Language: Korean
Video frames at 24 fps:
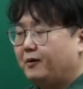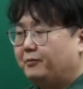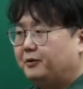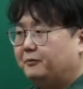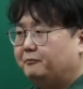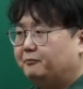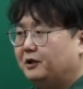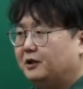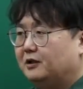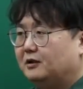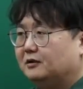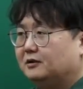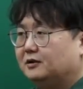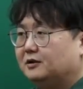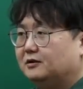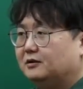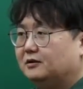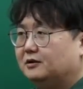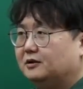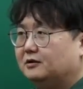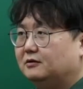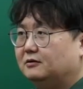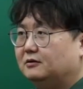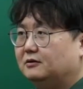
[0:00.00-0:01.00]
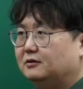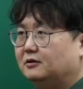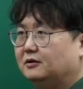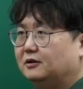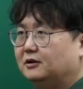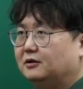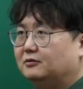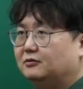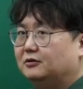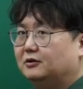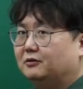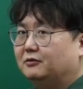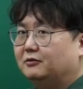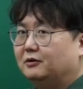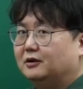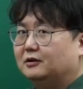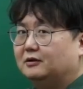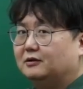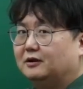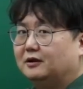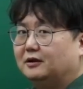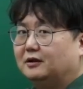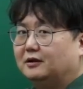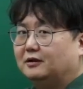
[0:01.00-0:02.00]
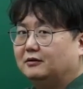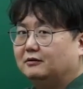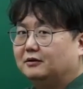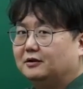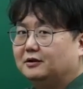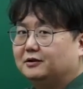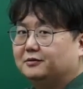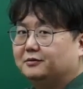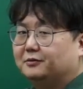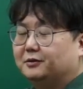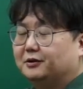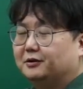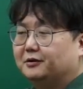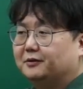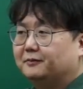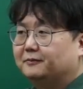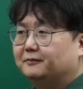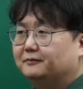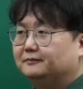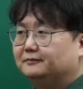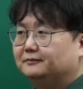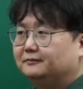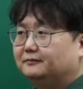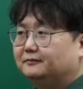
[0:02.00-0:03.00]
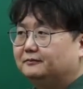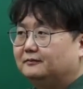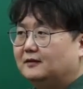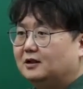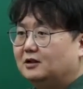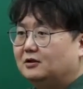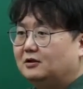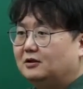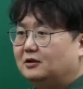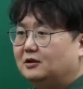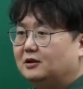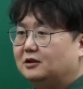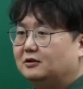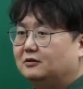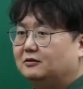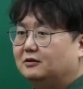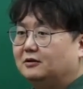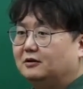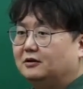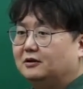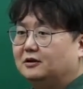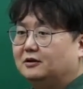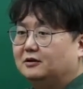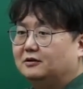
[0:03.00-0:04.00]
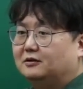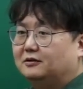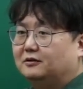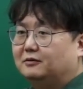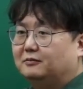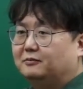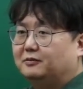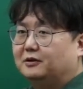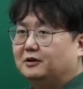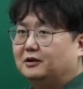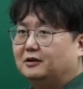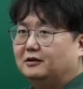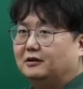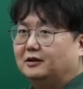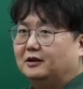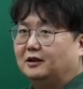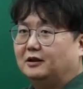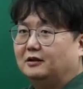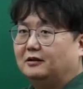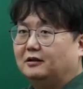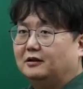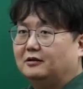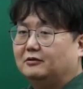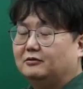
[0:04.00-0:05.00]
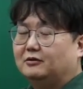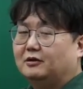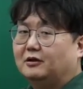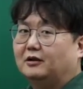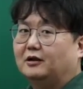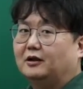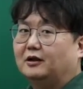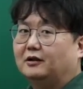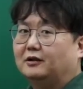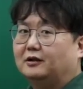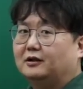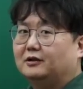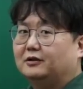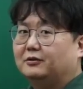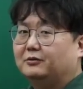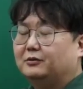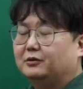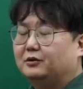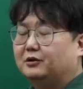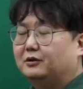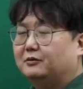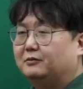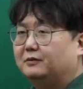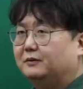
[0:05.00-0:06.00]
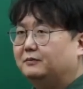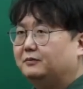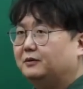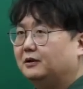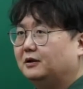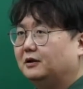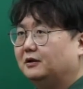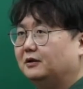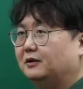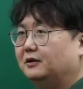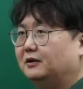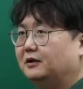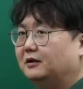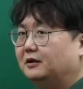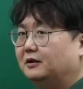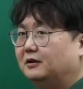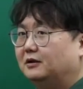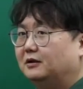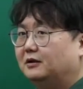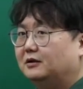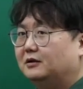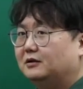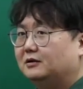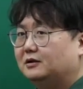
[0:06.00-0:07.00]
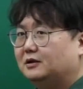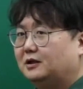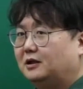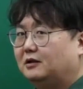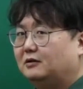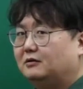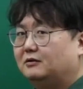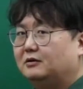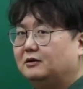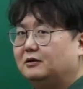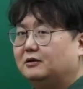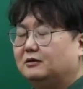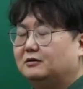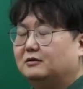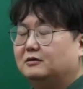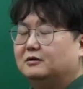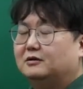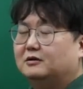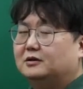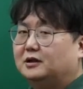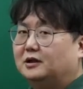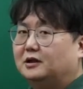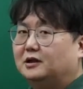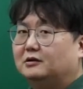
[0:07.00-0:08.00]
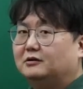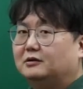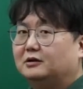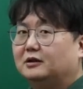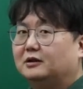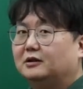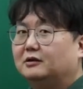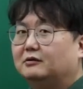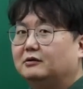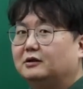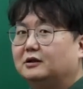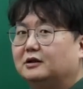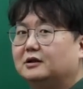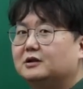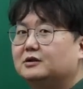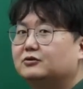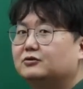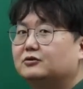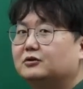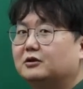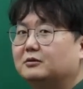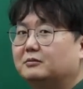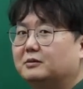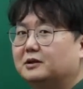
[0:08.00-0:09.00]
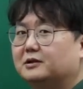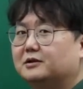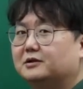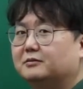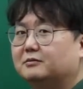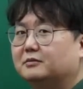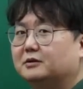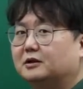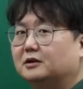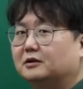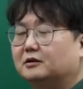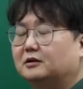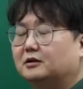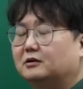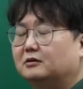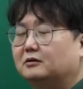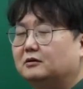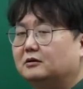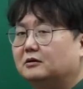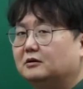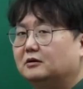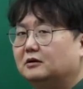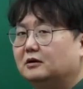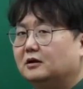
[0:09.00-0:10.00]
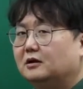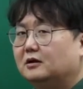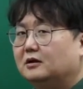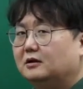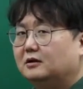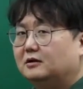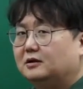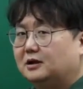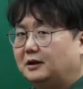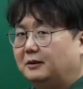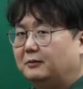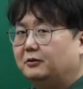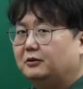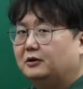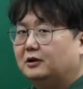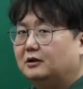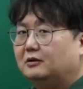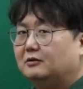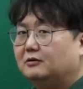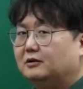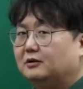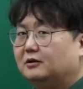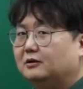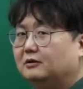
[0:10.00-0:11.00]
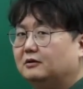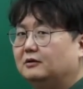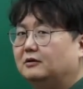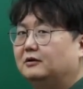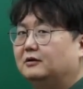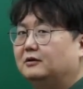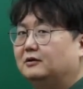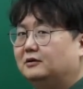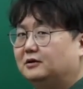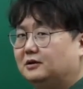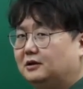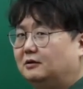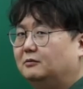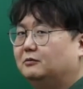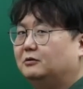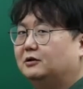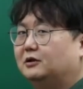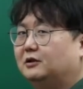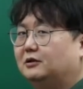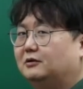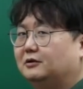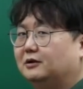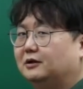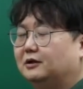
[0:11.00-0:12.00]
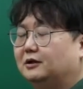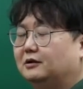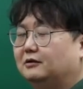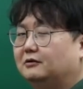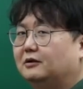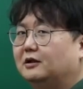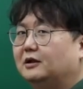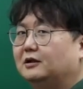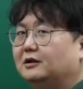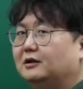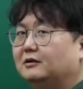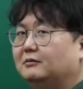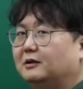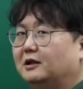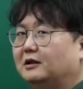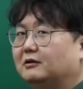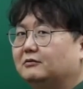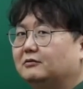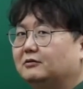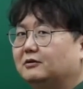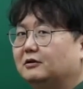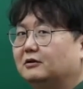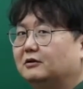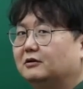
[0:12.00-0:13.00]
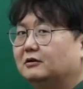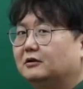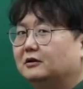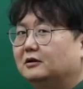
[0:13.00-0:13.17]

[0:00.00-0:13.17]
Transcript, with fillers: 비판할 때 선진국 그런데 우리는 왜 그래라고 하지만은 그 선진국에 대해서 또 비교할 게 아니다 우리가 낫다 그러면 이렇게 비판하는데 잘하고 있는 거는 잘하고 있다고 얘기해 주는 게 맞습니다. 그리고 잘못하고 있는 건 잘못하고 있다고 하는 게 맞고요.